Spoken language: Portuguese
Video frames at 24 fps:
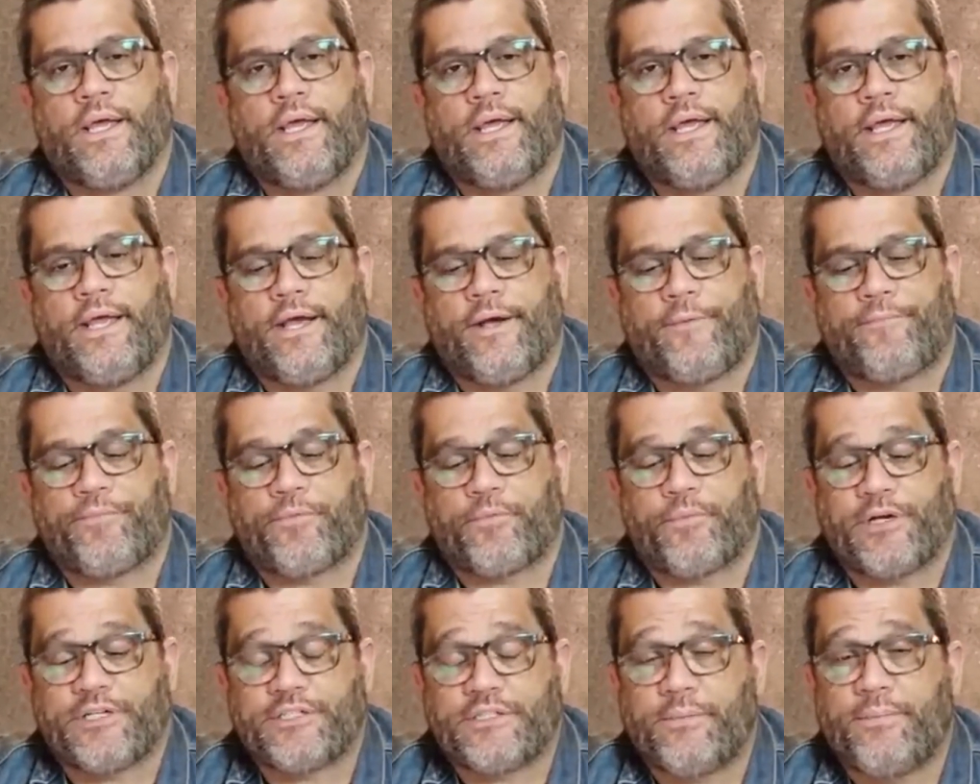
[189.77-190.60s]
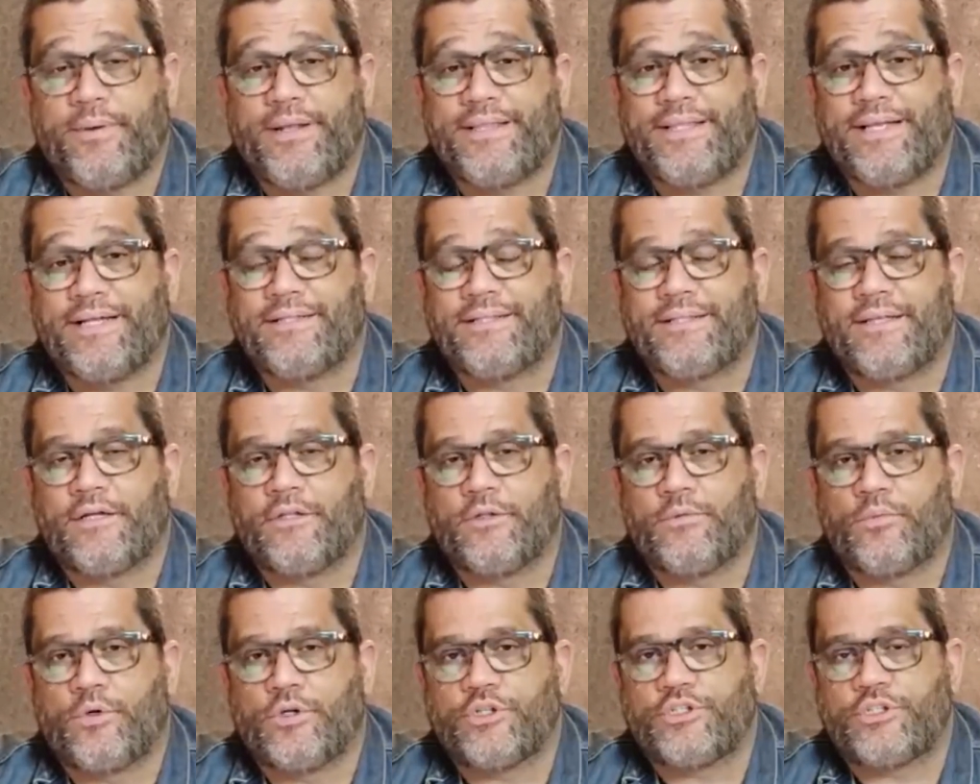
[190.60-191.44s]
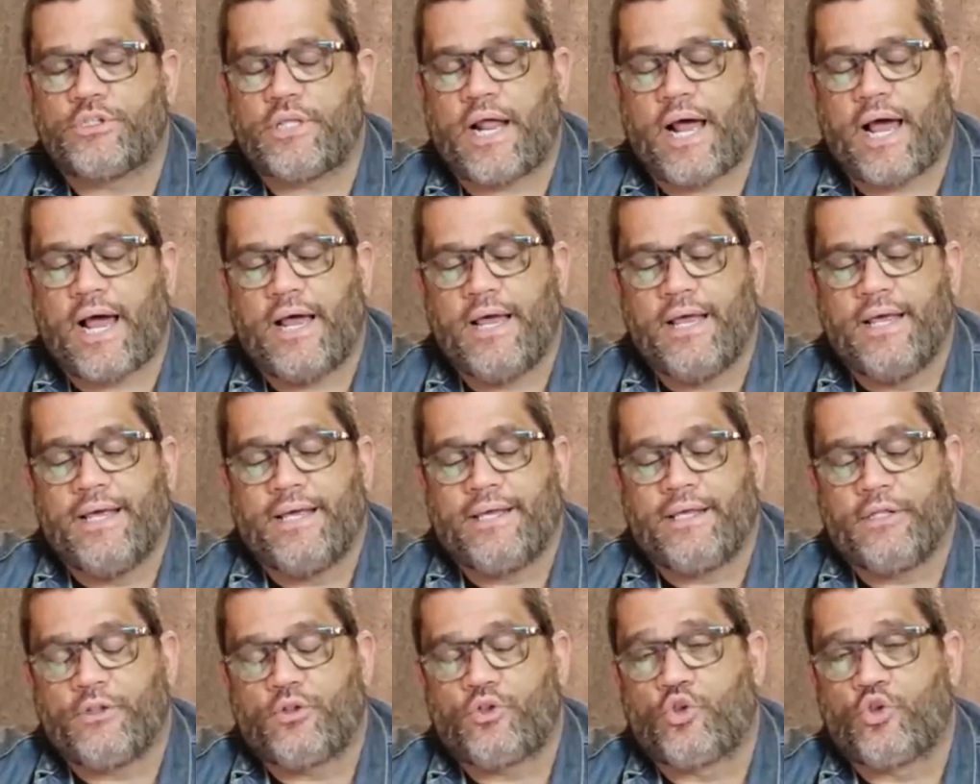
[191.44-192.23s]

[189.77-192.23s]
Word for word: é, mas também tentando mostrar